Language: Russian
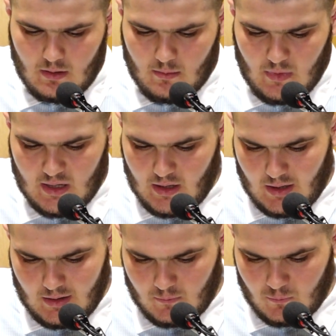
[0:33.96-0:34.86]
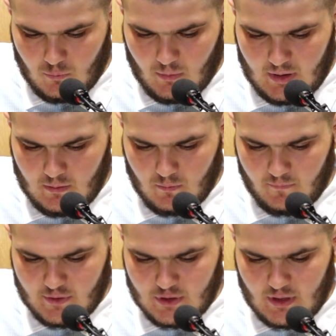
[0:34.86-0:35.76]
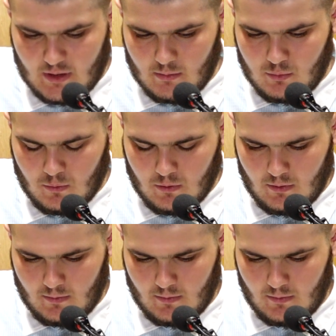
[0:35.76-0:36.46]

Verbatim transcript: «Ма нахайтукум анху фачтанибу»